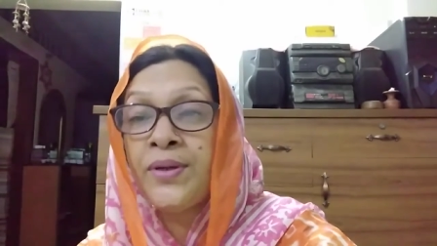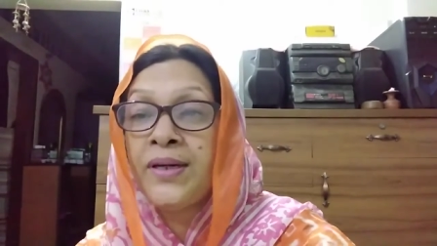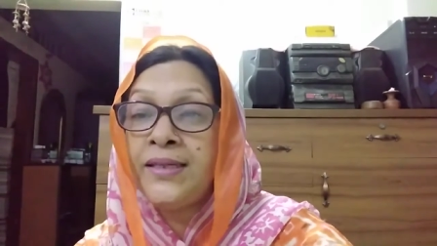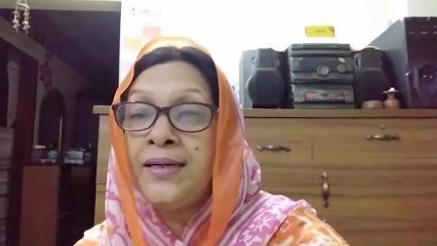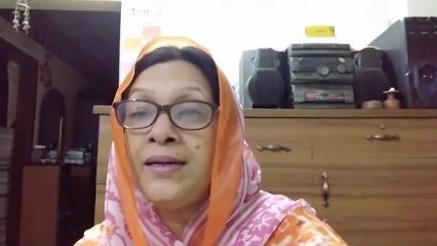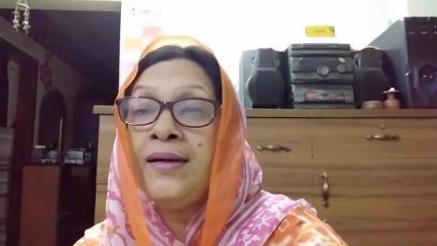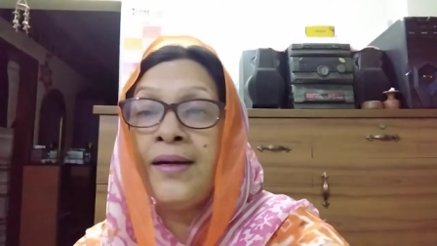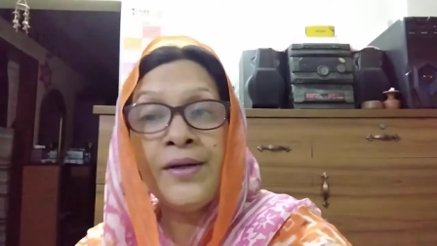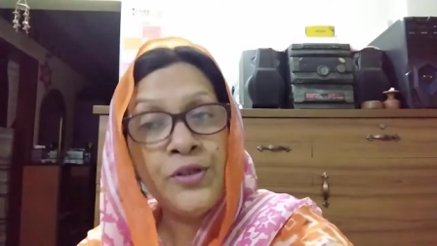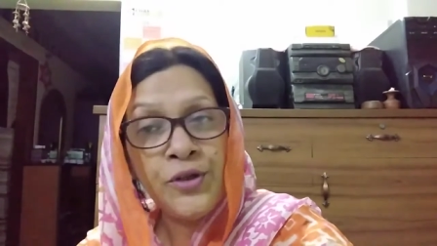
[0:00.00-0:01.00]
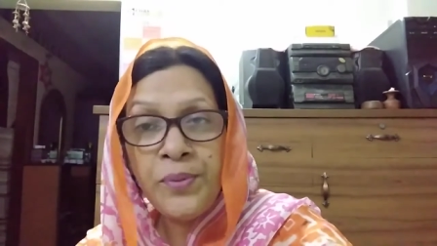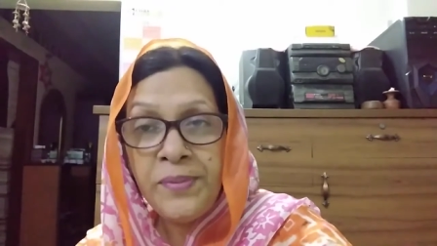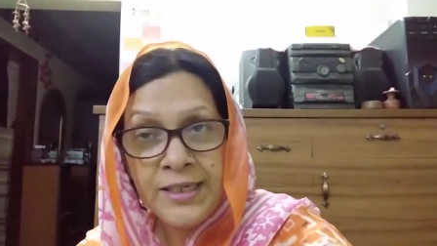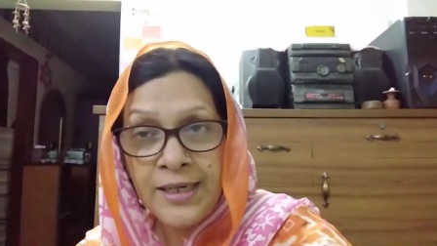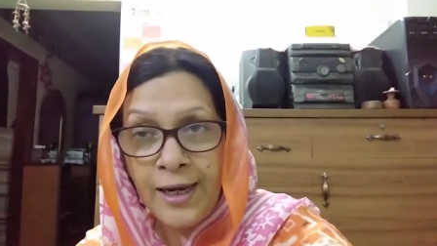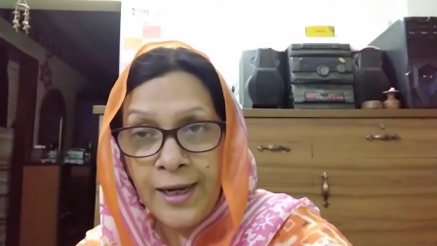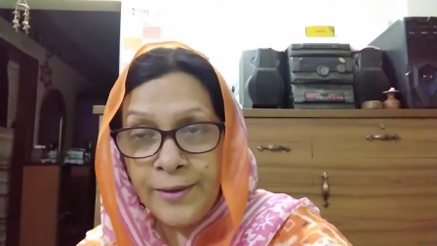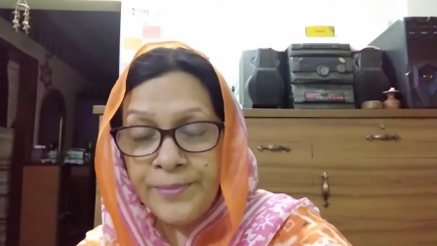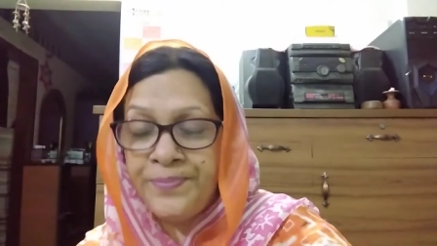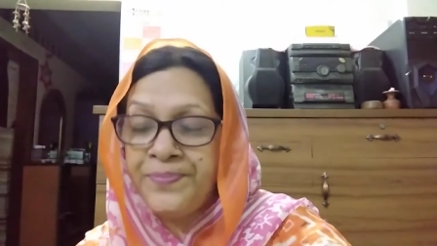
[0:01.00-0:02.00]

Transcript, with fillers: দুই চব্বিশ সালে